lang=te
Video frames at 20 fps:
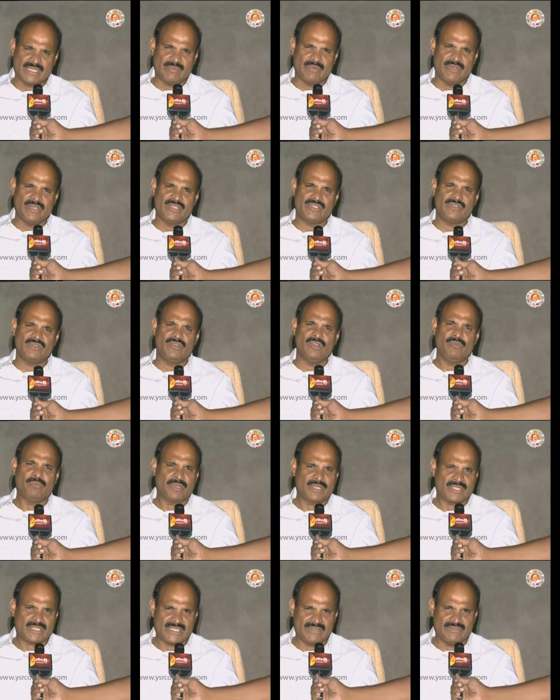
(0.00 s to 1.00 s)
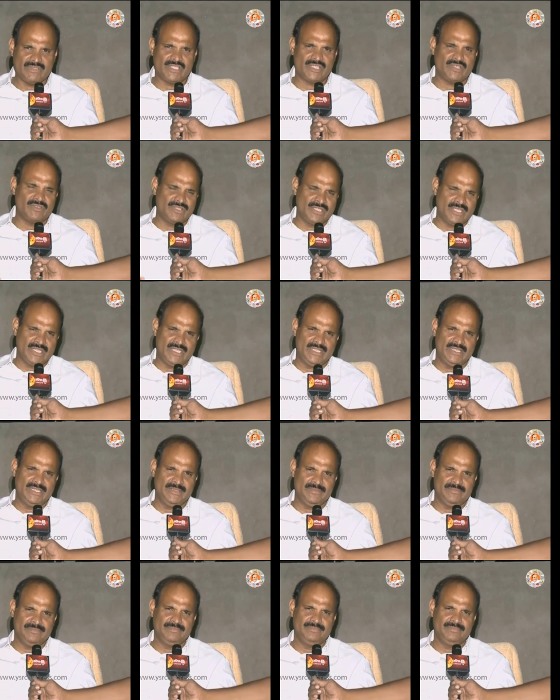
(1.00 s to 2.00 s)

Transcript: సమావేశంలో ప్రస్తావించడం జరిగింది